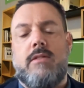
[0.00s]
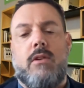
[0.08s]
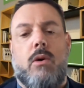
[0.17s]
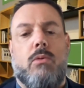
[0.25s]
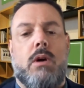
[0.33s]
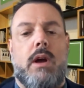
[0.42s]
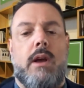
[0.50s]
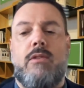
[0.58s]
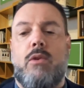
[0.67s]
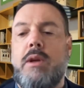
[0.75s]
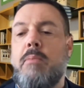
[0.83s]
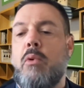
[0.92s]
qui sont, euh, qui
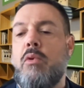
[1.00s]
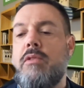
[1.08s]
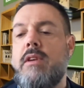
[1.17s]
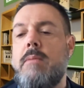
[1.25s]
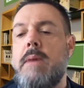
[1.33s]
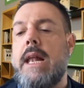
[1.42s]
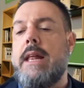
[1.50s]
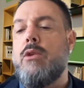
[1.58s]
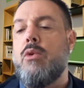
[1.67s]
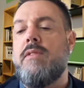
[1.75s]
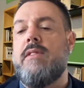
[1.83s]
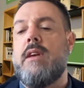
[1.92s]
sont déposés, mais les
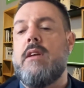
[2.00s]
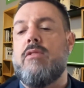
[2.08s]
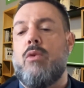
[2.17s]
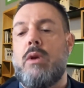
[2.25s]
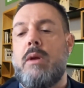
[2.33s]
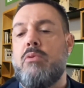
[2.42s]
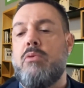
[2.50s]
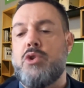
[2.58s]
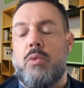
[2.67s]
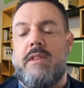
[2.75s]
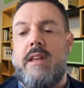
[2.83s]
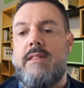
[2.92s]
dossiers qui sont les plus
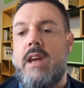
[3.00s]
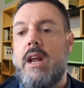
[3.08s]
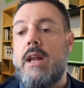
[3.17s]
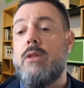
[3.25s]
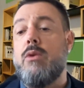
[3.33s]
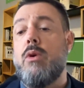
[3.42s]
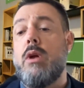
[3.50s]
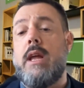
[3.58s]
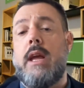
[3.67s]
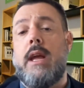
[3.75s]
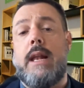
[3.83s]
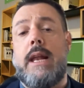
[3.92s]
chauds, c'est-à-dire les,
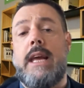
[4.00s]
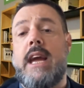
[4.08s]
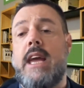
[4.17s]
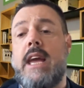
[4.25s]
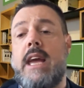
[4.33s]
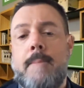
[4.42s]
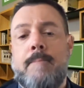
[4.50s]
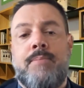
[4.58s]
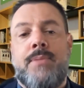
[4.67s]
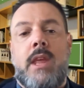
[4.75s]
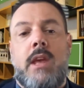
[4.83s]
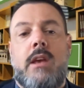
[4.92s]
griefs
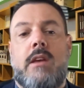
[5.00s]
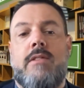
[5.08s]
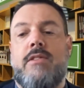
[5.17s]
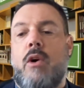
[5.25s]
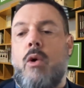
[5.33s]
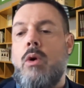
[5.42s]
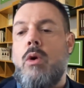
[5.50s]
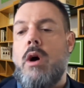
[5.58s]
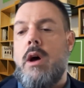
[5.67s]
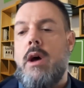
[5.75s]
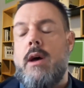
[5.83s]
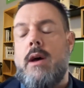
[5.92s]
qui, sont,
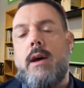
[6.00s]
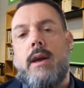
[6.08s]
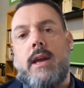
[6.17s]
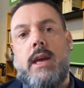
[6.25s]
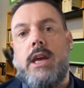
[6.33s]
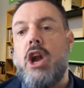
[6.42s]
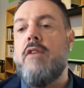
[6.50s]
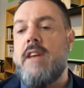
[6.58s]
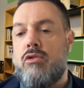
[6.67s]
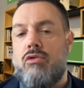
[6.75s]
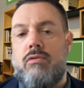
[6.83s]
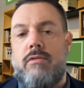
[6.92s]
qui, reviennent